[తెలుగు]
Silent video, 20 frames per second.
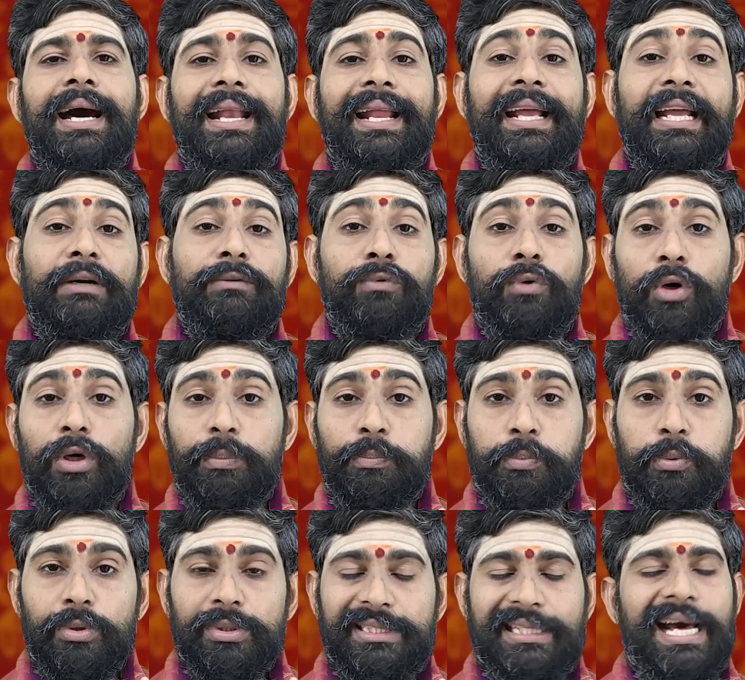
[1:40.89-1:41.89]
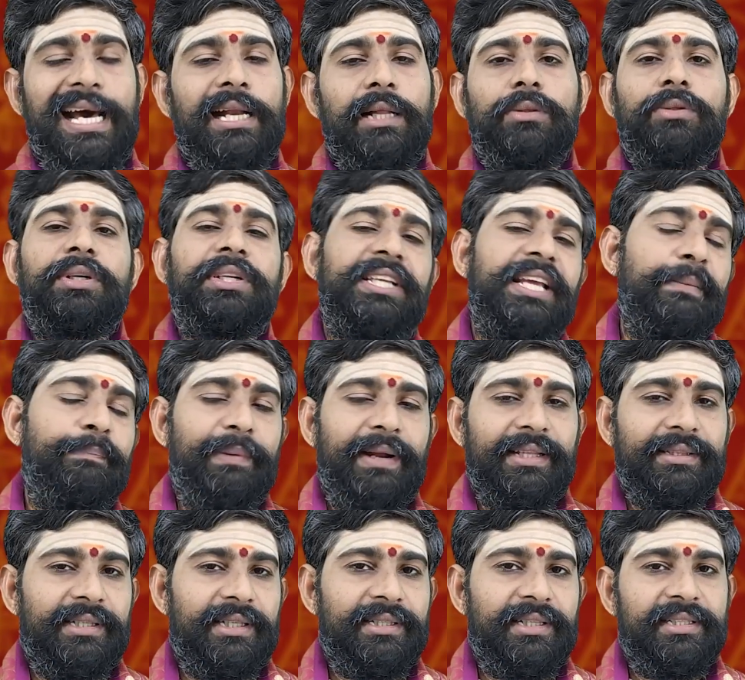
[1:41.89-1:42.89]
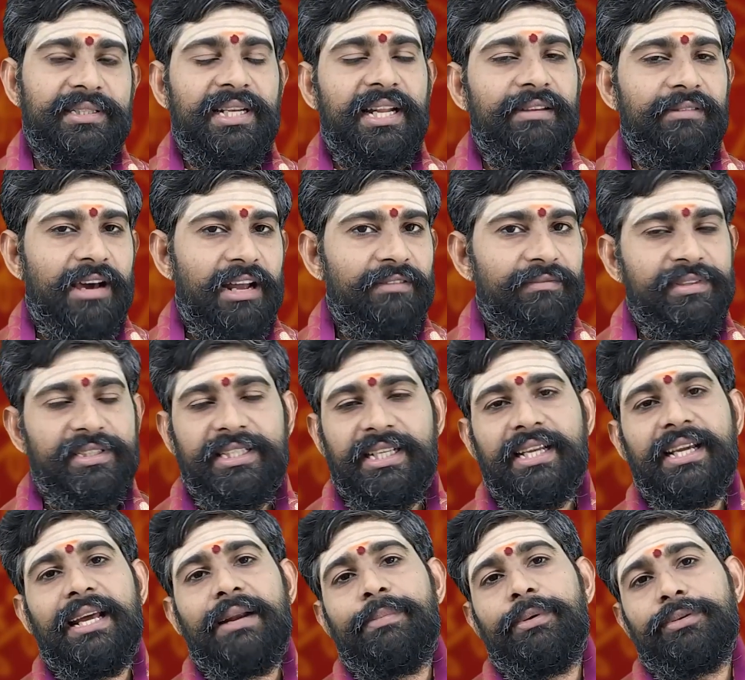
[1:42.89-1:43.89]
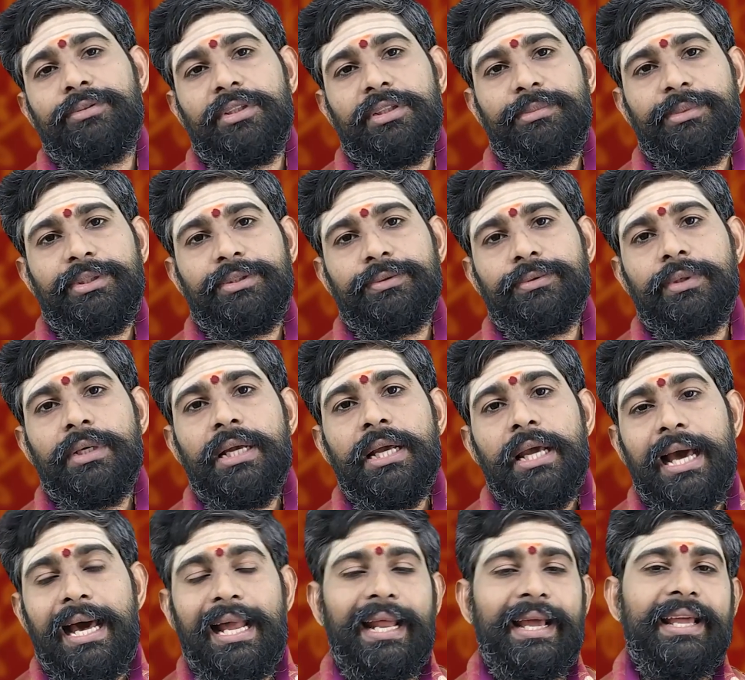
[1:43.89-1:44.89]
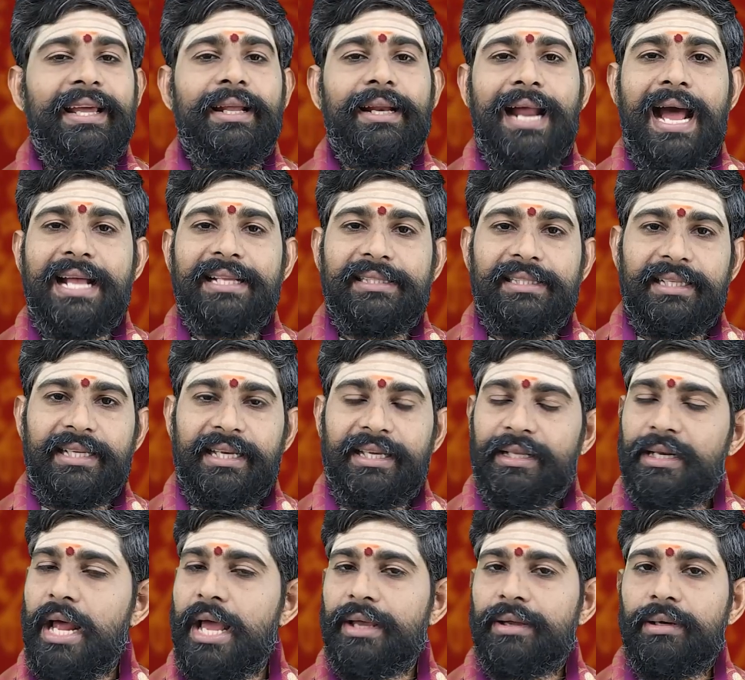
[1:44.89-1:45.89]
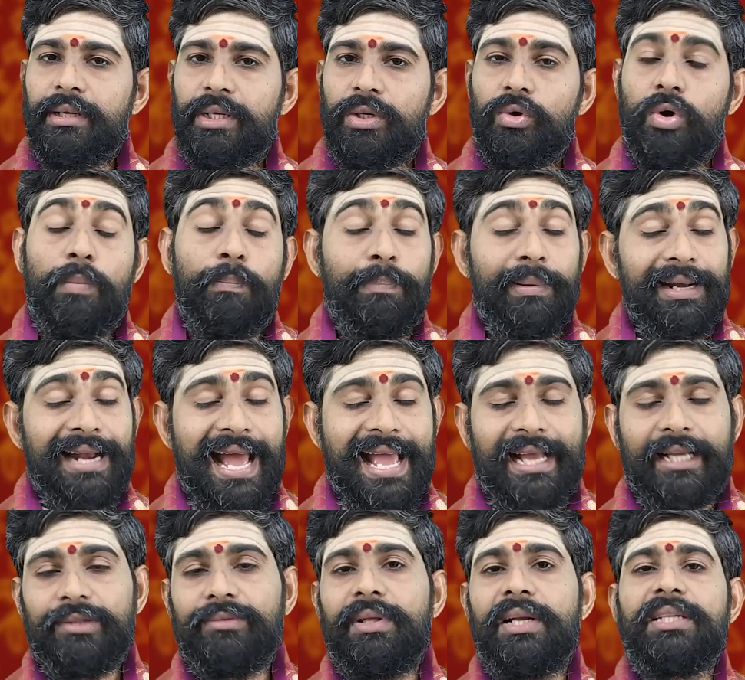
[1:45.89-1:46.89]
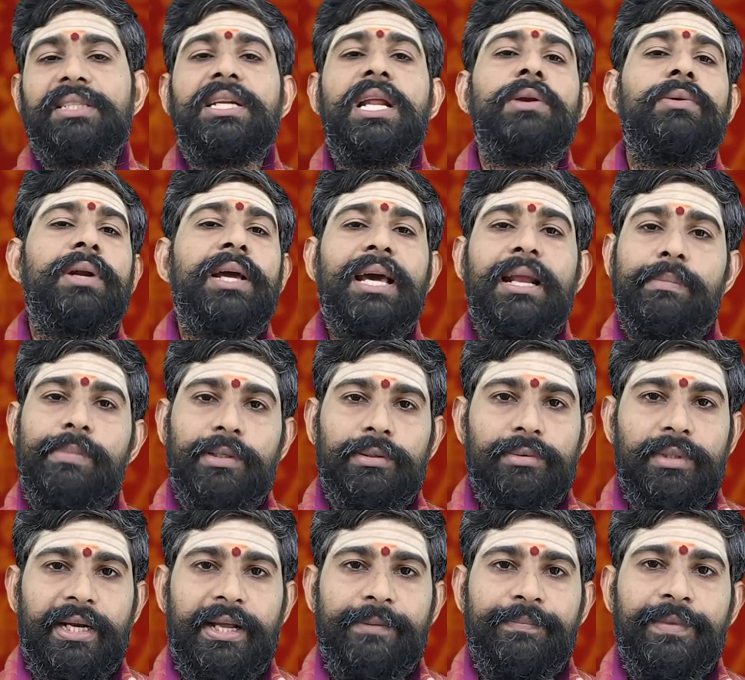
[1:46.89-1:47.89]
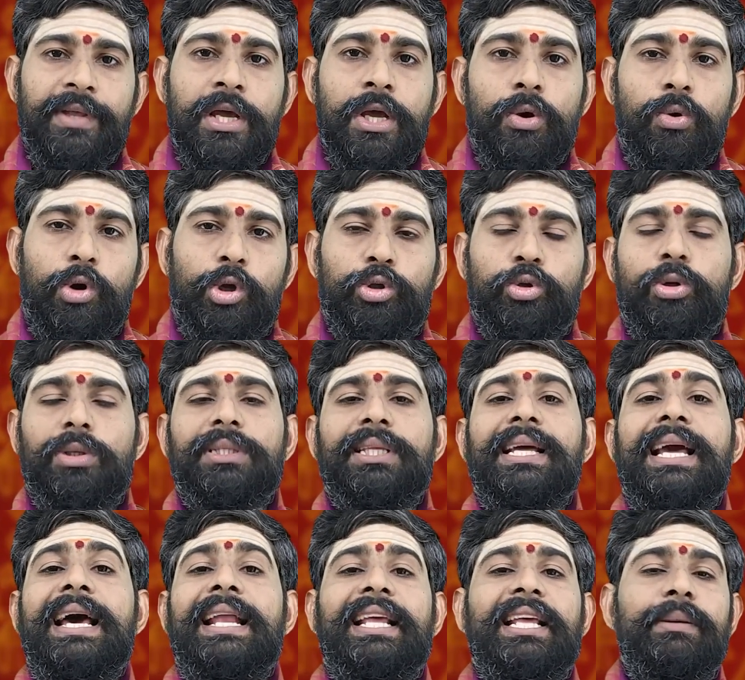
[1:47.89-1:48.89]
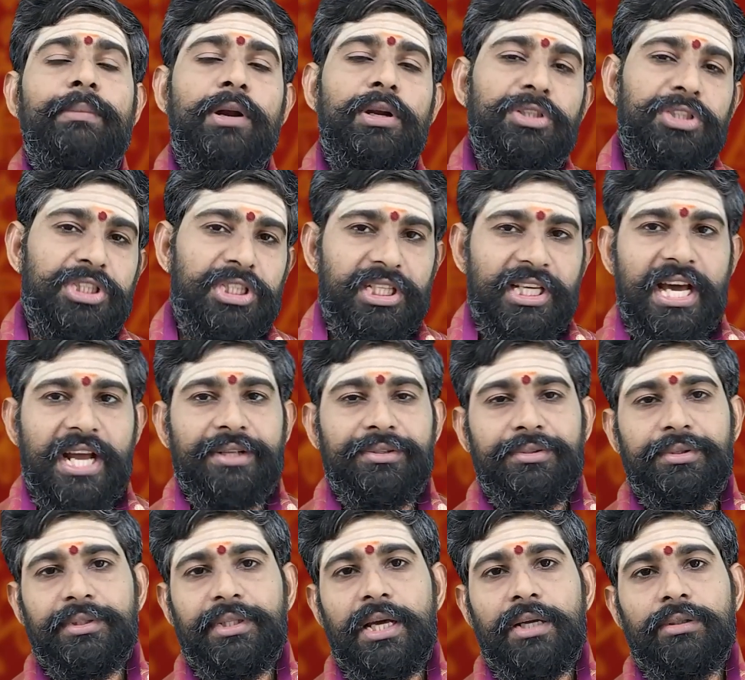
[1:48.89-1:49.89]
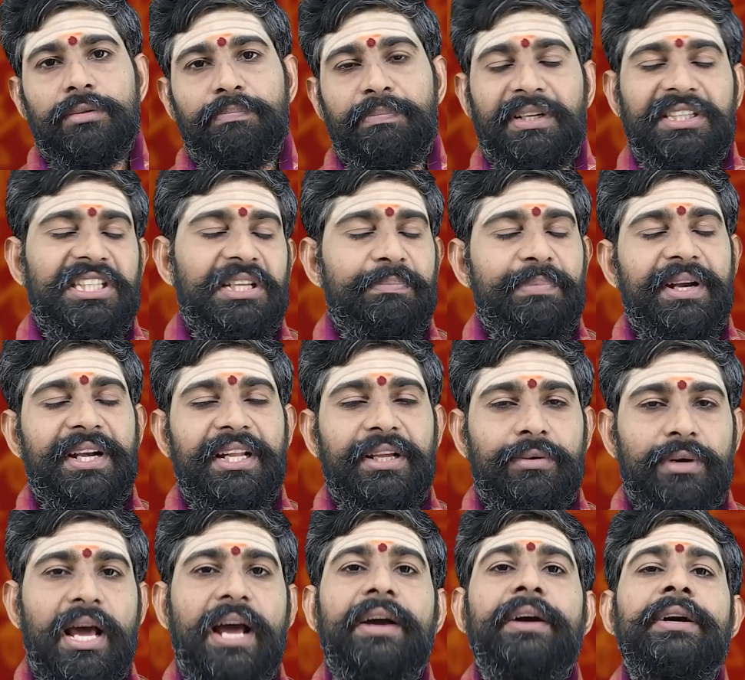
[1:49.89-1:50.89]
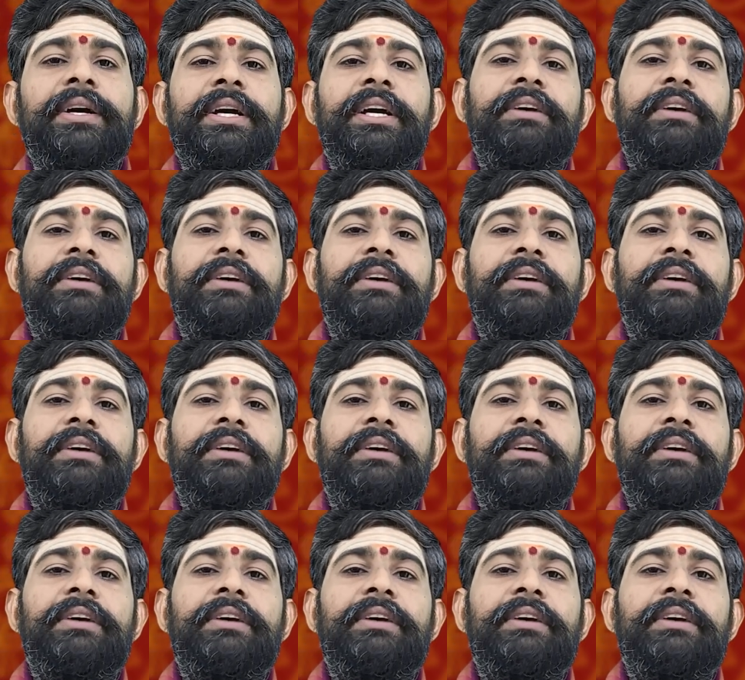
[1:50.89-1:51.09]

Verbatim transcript: అలాగే ఓర్పు సహనంతో ఏ ప్రయత్నం చేసినా ఈ వారం విజయం కనపడుతుంది మీకు అలాగే రాజకీయ నాయకులకి గొప్ప నాయకత్వ లక్షణాలు కూడా కనపడుతున్నాయి కొత్త కొత్త కార్యక్రమాల్లో శ్రీకారం చుడతారు ప్రతి పనిని కూడా